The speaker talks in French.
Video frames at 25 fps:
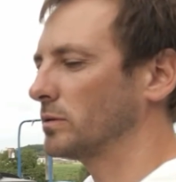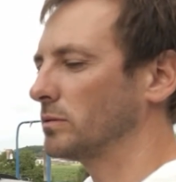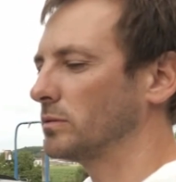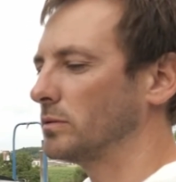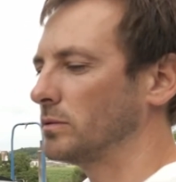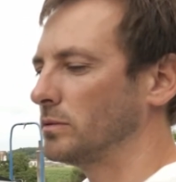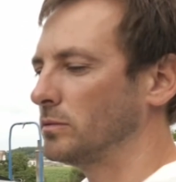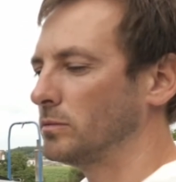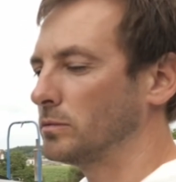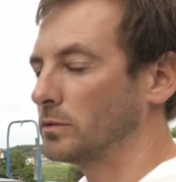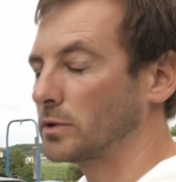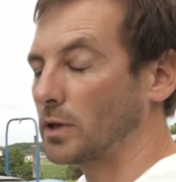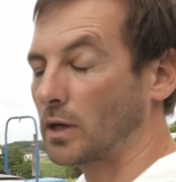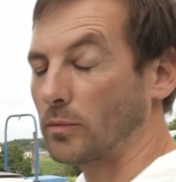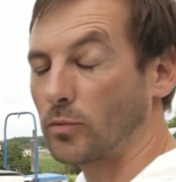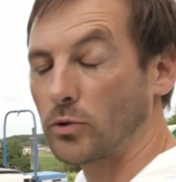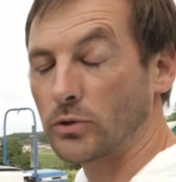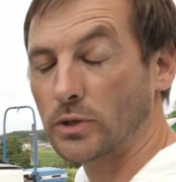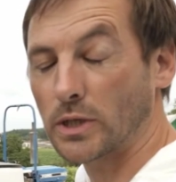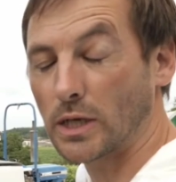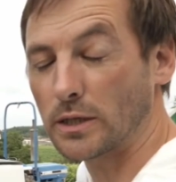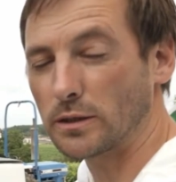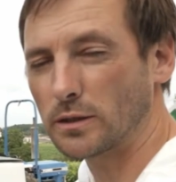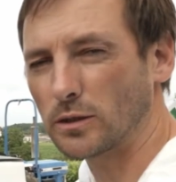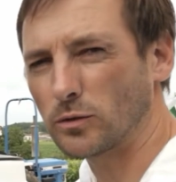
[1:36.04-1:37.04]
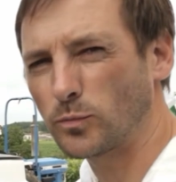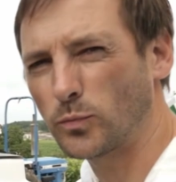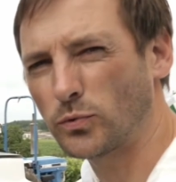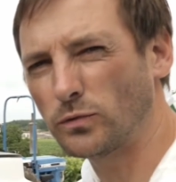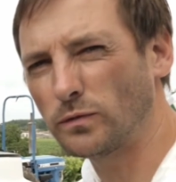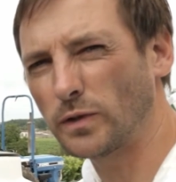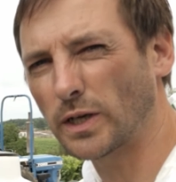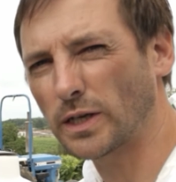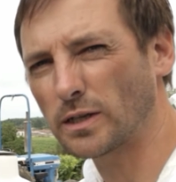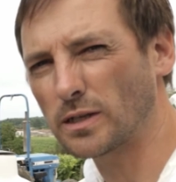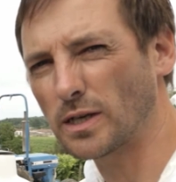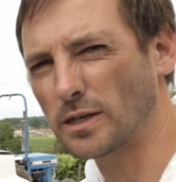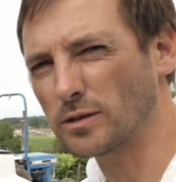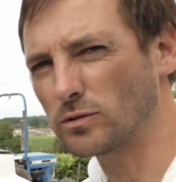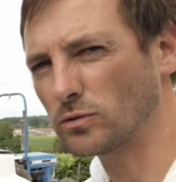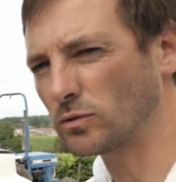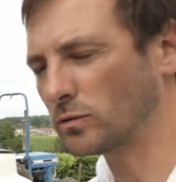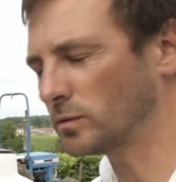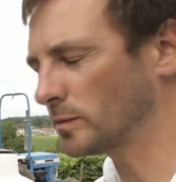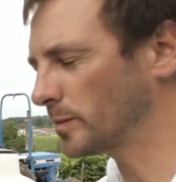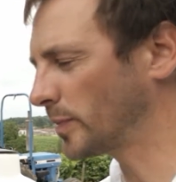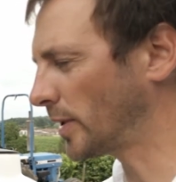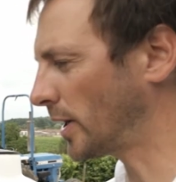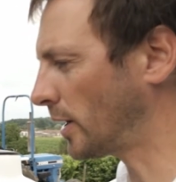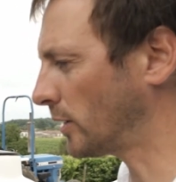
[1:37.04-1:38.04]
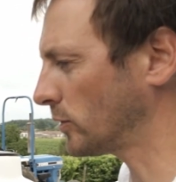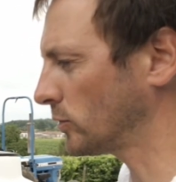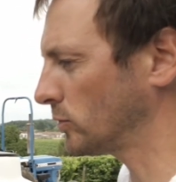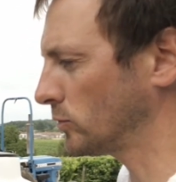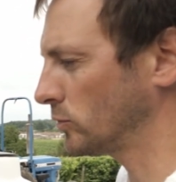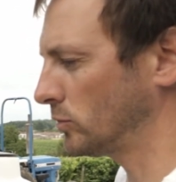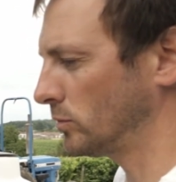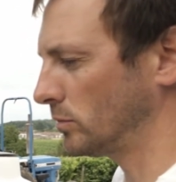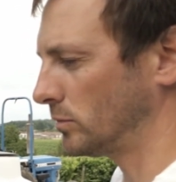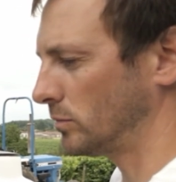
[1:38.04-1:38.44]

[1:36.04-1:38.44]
Une très bonne qualité de pulvérisation par